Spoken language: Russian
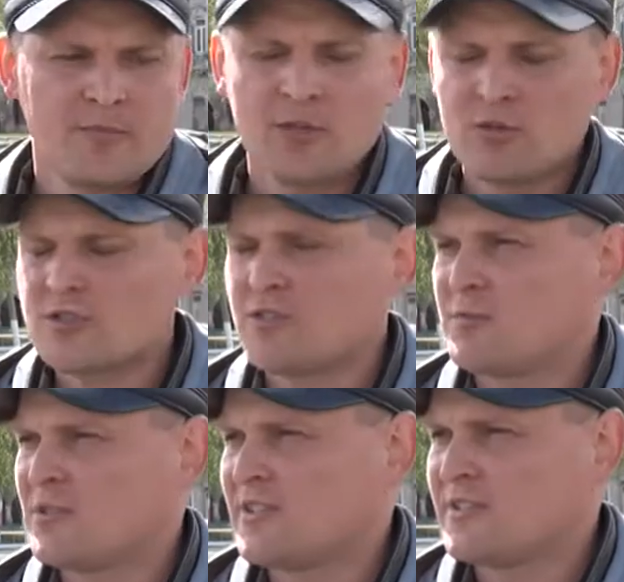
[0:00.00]
Перекрестков
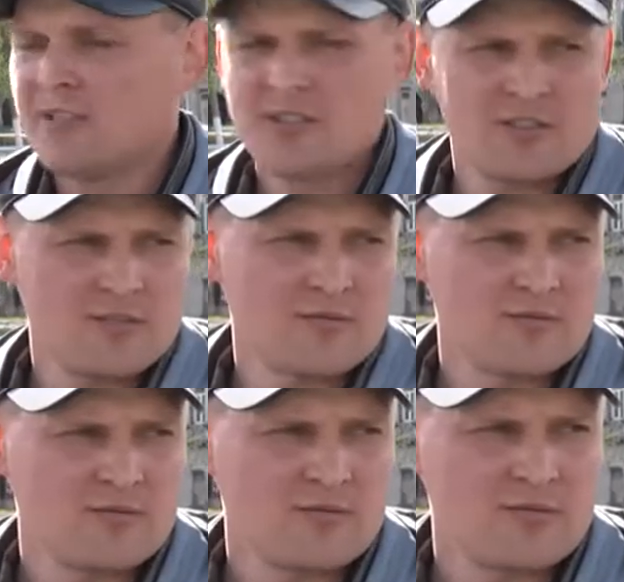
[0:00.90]
предостаточно.
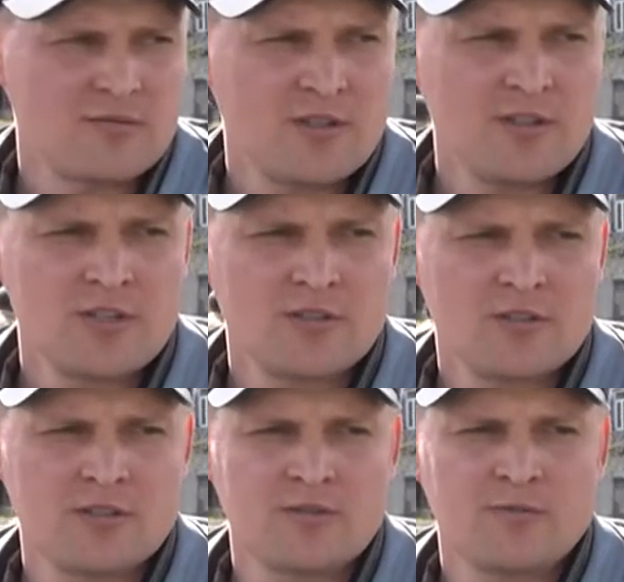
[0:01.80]

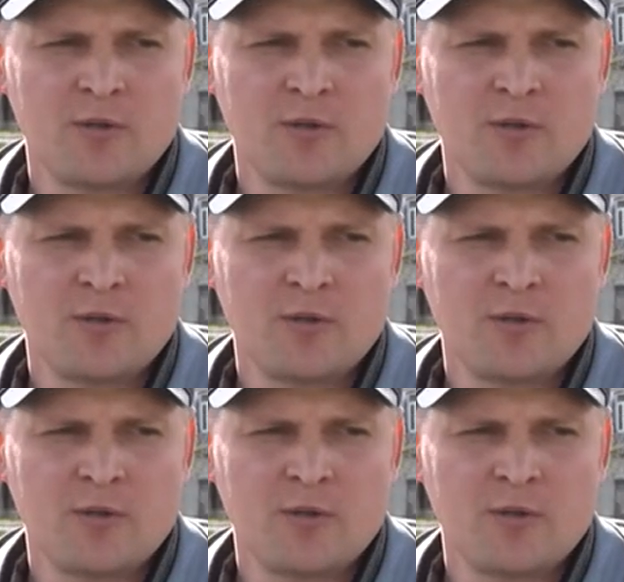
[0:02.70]
Конечно,